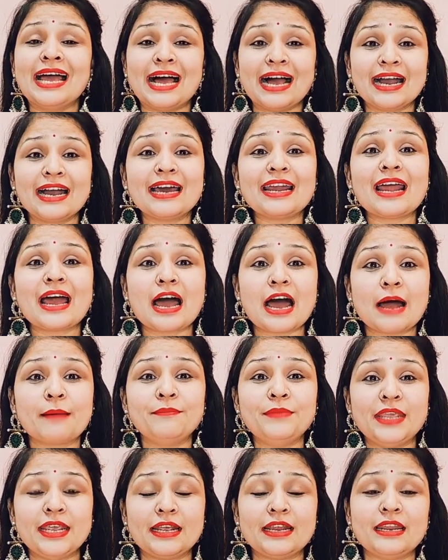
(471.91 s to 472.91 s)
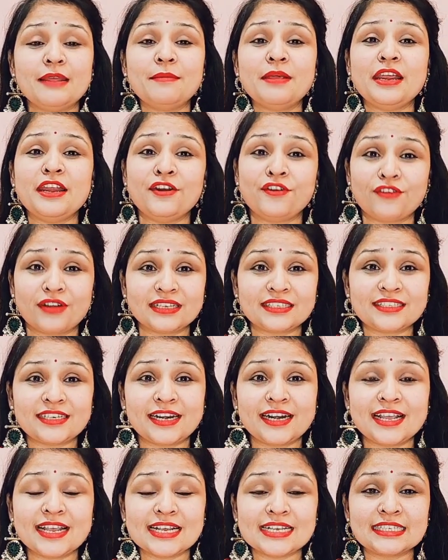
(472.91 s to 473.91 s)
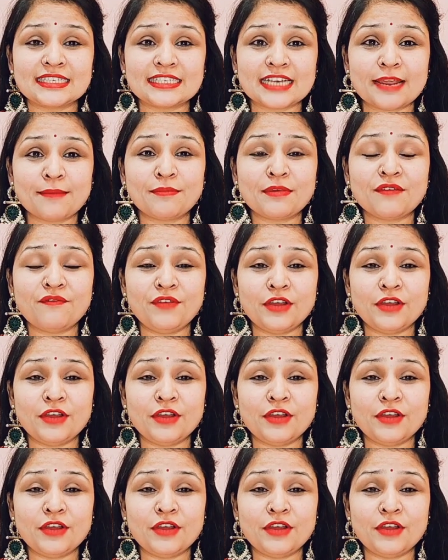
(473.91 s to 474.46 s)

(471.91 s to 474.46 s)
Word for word: अगर आप देखने में इंटरेस्टेड हैं इस टाइप के